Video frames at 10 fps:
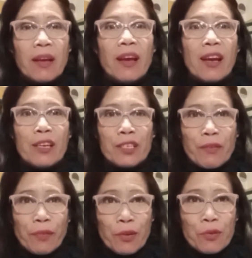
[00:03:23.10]
energy
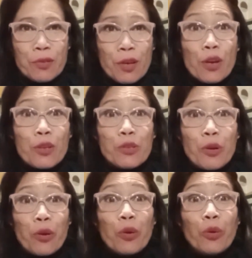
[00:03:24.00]
flows.
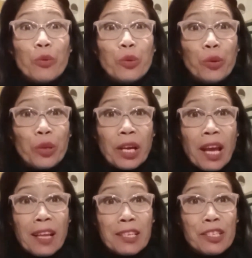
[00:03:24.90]
So, doon ang
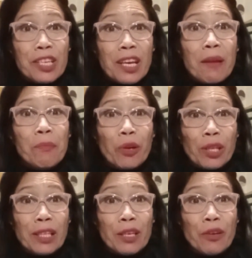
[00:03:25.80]
energy.
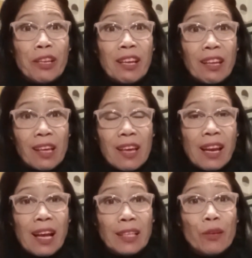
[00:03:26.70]
Importante yung enerhiya
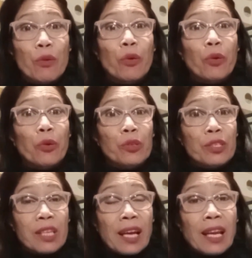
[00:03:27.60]
natin kung
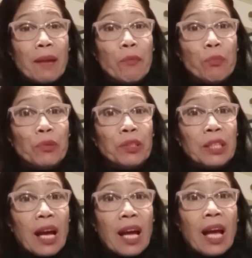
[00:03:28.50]
saan na
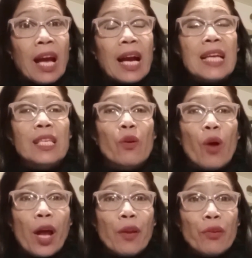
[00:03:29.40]
pupunta. Kasi kung
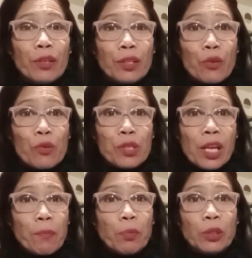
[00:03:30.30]
anong kung saan
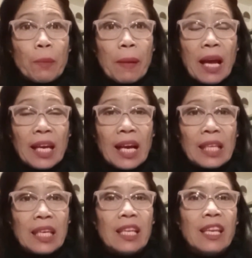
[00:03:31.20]
napupunta palagi ang
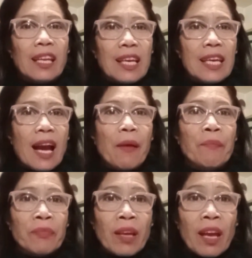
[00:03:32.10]
ating enerhiya,
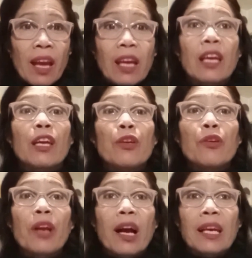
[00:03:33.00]
eh,
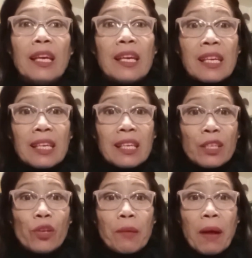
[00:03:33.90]
yun ang
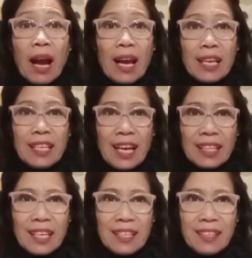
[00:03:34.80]
yun ang maani natin.